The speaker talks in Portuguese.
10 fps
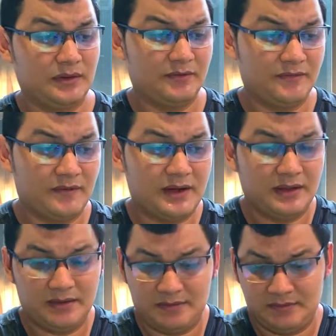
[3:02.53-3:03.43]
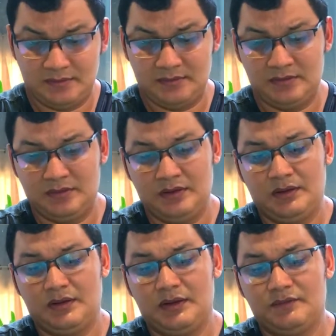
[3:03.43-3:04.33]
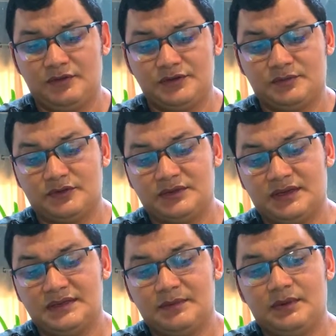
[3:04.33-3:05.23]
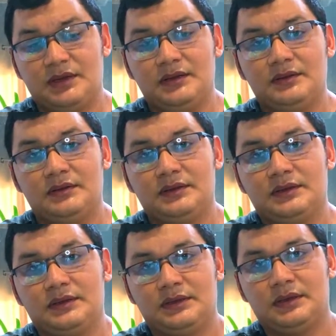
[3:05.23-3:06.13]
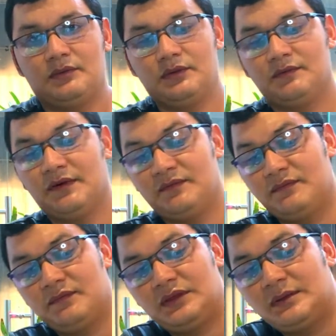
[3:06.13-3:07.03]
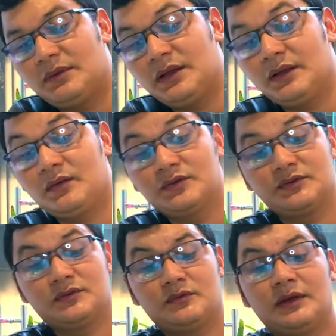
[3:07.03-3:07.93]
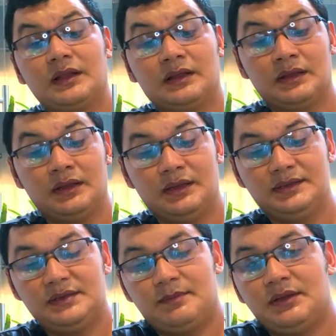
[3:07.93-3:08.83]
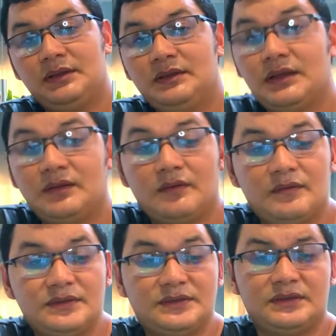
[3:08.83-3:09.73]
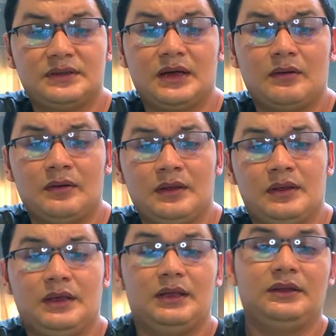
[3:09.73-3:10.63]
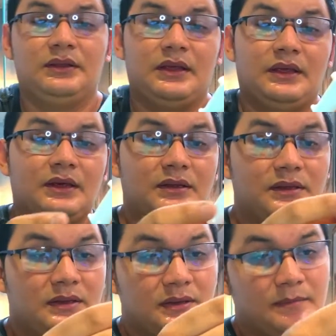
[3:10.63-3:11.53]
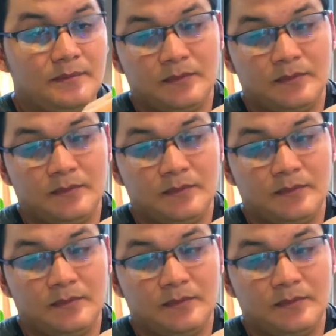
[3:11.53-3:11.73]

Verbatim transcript: no Wi-Fi, eu vou te mostrar esse aparelhinho aqui, que é o que vai trabalhar em conjunto com ela. Esse aparelhinho da Nova Digital, ele tem aqui,